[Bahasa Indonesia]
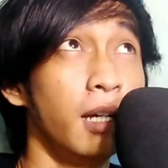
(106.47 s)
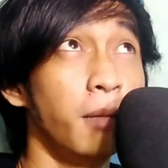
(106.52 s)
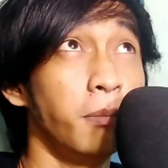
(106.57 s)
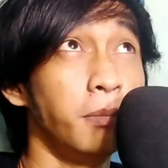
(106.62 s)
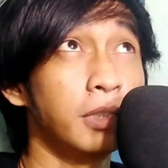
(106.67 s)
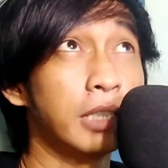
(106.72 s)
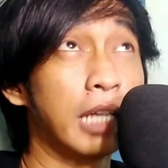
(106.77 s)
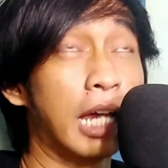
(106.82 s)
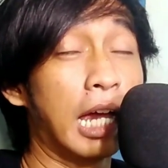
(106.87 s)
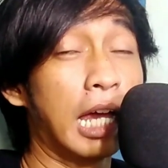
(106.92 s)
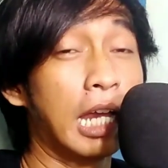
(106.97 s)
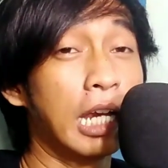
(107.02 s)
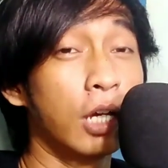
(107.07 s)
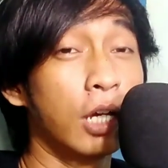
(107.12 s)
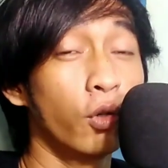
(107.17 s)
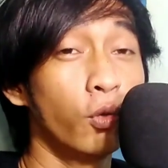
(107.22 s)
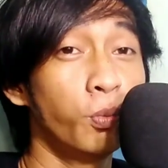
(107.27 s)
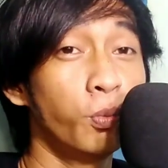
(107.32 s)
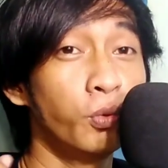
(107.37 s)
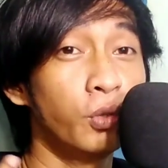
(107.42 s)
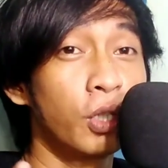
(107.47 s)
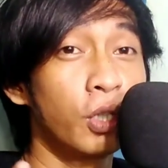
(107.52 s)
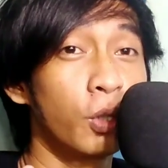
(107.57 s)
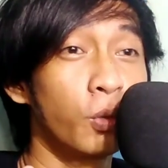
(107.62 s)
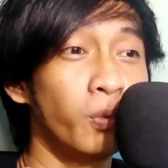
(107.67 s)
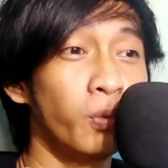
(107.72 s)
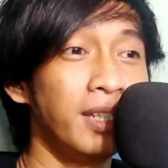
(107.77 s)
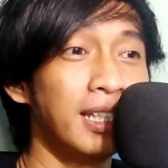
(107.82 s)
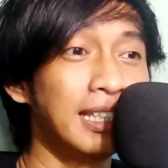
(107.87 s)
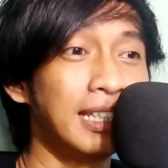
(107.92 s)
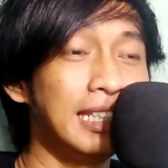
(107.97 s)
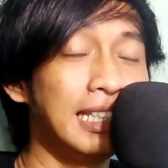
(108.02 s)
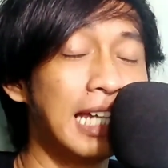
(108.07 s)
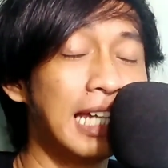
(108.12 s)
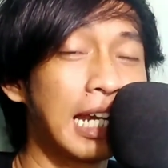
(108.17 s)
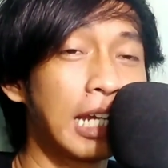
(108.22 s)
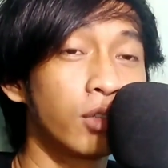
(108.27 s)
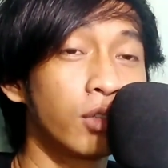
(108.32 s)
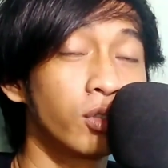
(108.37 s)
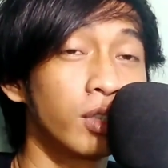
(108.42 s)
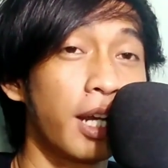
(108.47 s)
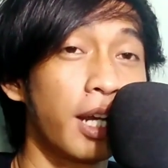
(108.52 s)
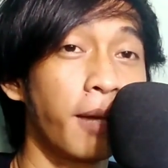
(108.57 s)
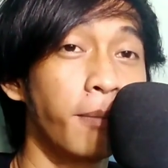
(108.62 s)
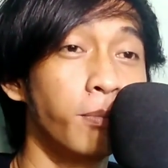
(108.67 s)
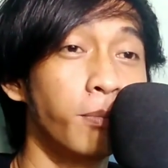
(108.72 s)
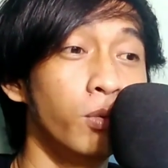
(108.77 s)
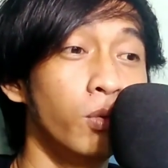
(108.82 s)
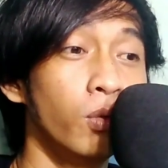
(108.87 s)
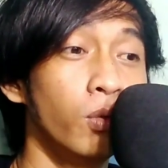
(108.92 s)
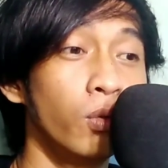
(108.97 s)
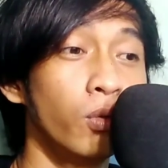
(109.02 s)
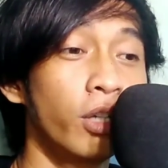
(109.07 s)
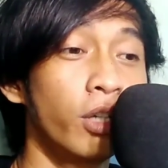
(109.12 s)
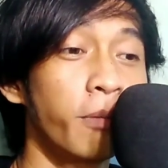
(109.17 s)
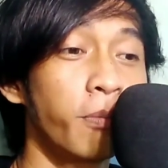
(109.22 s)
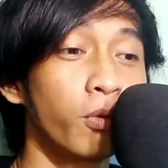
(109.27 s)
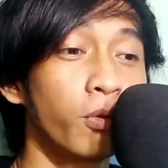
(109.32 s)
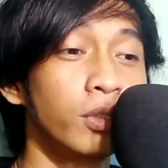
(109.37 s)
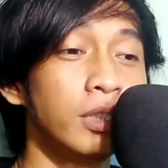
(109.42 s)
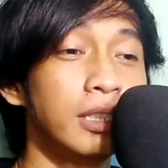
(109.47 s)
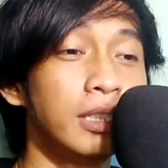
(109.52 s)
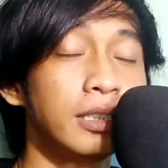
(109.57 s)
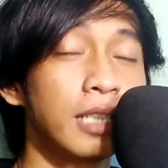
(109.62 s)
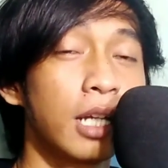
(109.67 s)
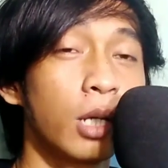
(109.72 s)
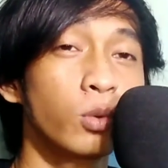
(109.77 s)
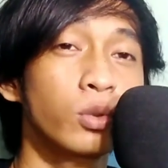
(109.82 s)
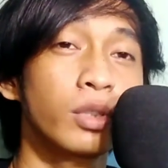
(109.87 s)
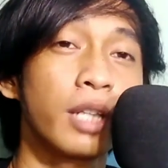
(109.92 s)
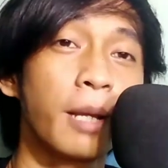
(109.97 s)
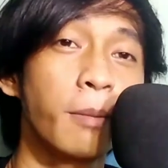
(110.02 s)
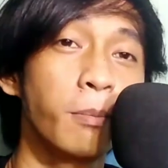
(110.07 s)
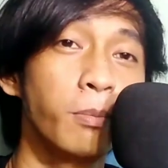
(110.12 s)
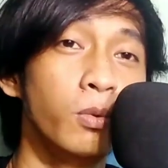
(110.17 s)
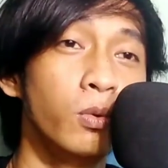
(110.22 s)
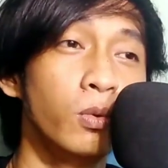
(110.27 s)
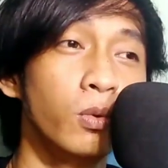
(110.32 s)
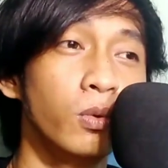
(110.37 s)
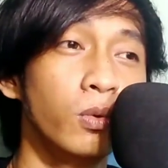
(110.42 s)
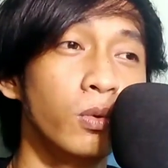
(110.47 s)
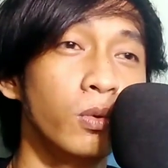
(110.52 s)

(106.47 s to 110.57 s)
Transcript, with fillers: misalkan lu punya duit 300 ribu lu deposit 100 ribu